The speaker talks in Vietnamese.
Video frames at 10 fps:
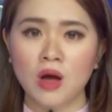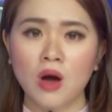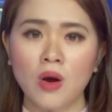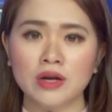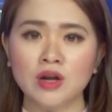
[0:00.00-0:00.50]

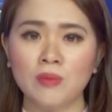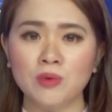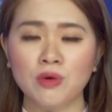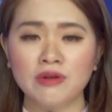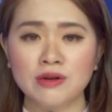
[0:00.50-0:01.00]
hoạt động
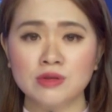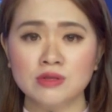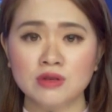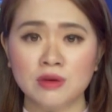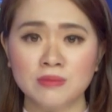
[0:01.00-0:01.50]
của
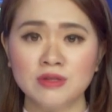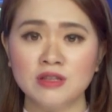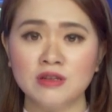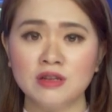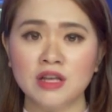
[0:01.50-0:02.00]
virus cúm
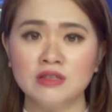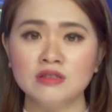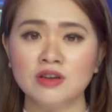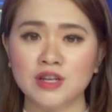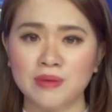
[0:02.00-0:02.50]
tính đến
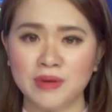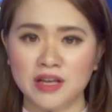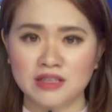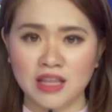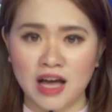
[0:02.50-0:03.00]
thời điểm
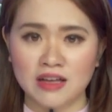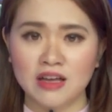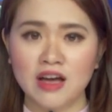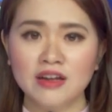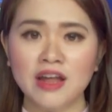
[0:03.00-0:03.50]
hiện tại
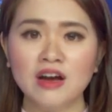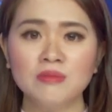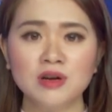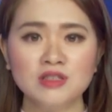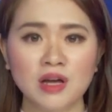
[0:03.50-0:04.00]
đang ở
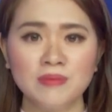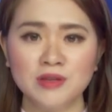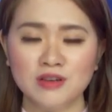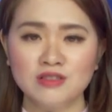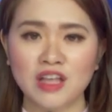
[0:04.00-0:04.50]
mức thấp
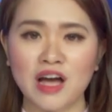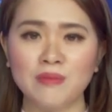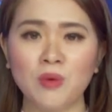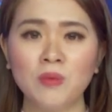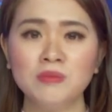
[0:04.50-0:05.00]
nhất tại
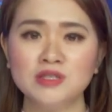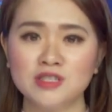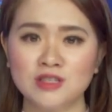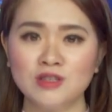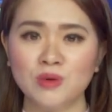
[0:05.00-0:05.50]

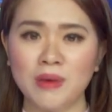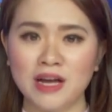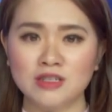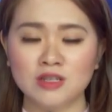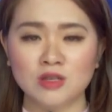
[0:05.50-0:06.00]
49 tiểu
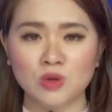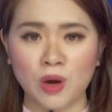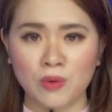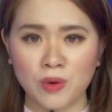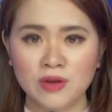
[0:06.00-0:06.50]
bang trên
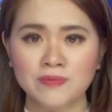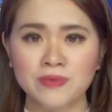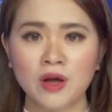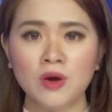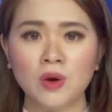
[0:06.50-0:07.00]
toàn quốc,
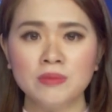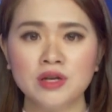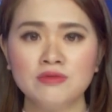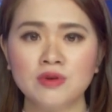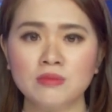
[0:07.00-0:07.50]
cũng
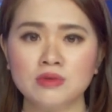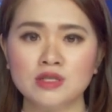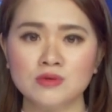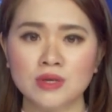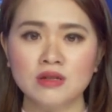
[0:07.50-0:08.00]
như vùng
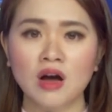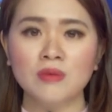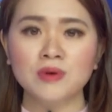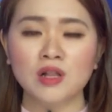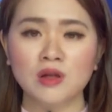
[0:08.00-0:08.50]
District
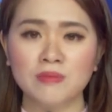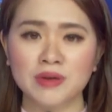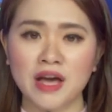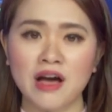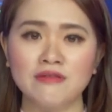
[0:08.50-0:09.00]
of
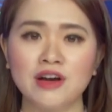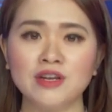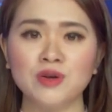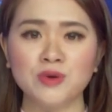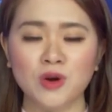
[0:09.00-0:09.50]
Columbia và
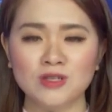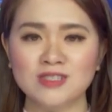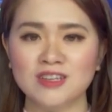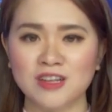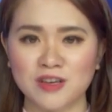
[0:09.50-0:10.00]
New
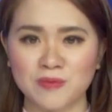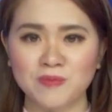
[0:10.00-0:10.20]
York City.